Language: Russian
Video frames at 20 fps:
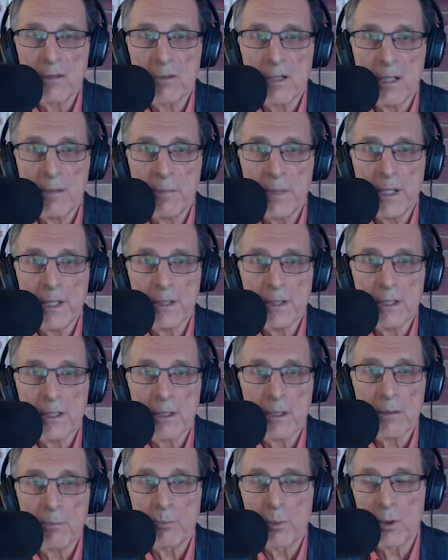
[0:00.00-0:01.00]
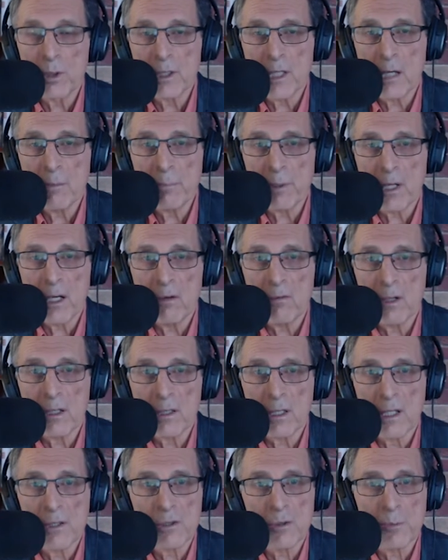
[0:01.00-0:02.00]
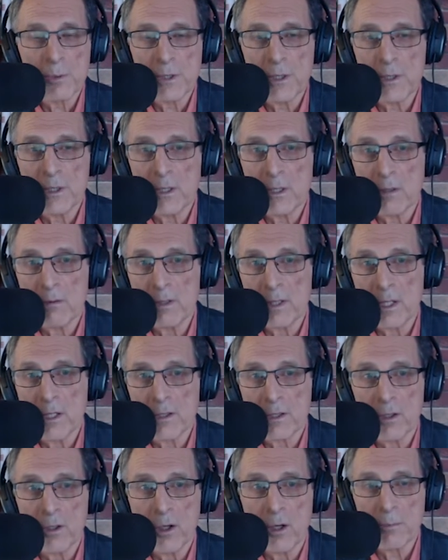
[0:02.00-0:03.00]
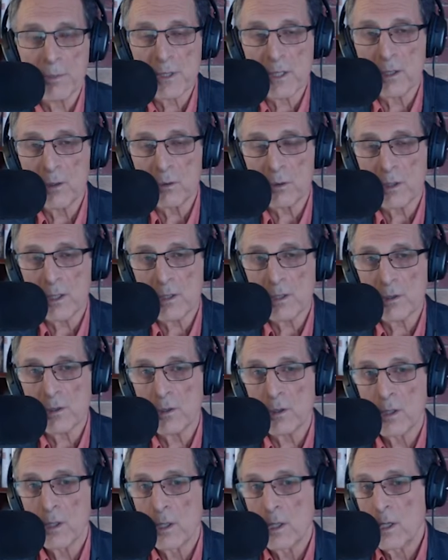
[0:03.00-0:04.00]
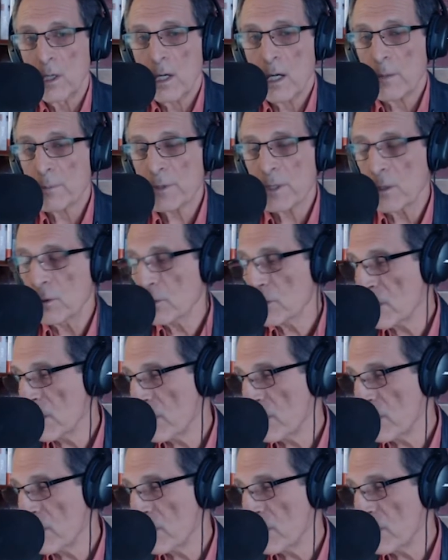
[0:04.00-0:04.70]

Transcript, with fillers: вы имеете полное право на субсидированное жилье, абсолютностью, абсолютно